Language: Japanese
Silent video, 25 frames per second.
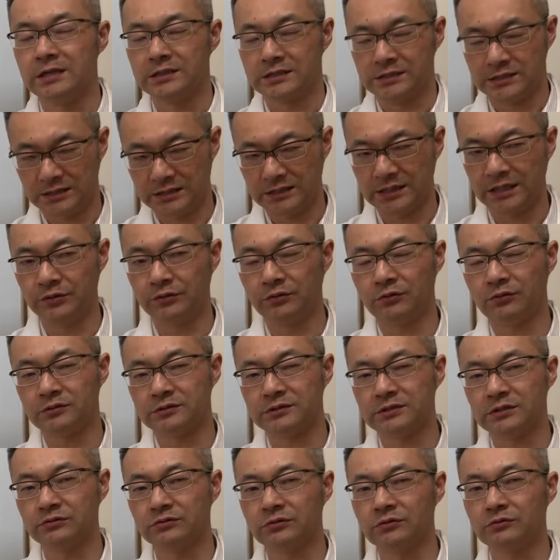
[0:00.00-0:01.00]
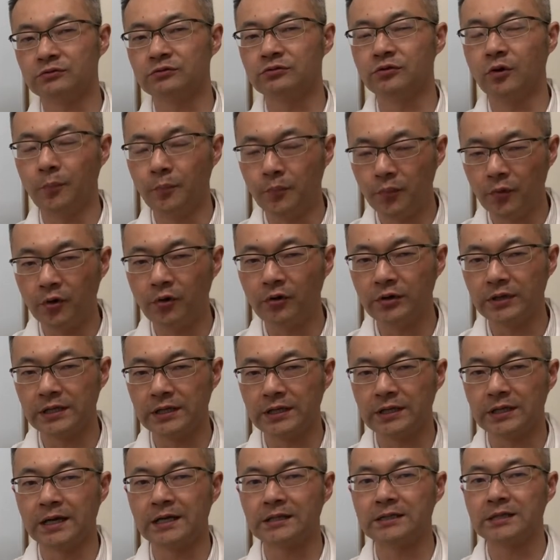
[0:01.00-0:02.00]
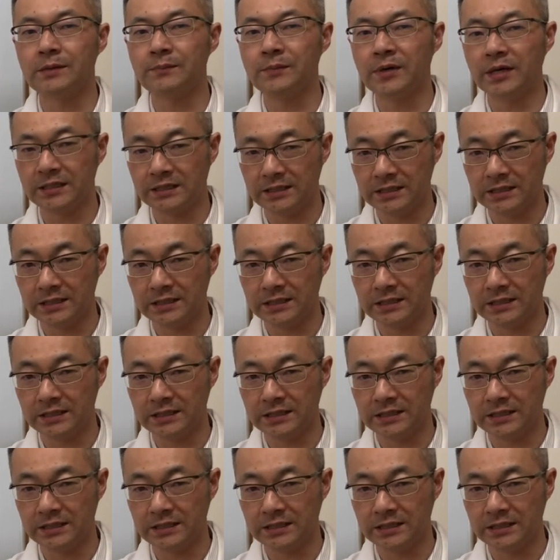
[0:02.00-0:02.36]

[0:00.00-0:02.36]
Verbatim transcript: 血が残っちゃうと黒っぽい塊